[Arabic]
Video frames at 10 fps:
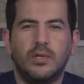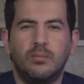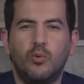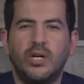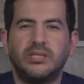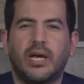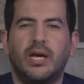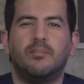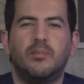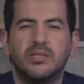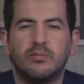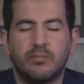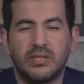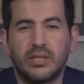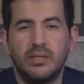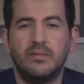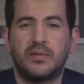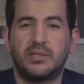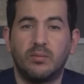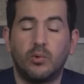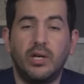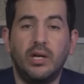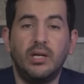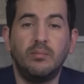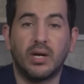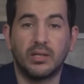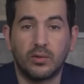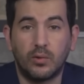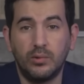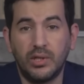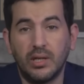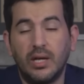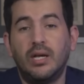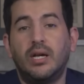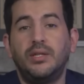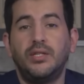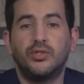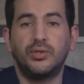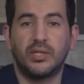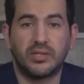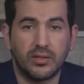المؤرخ عباس بن ابراهيم في كتابه الاعلام غادي يقول لنا ان جده هذا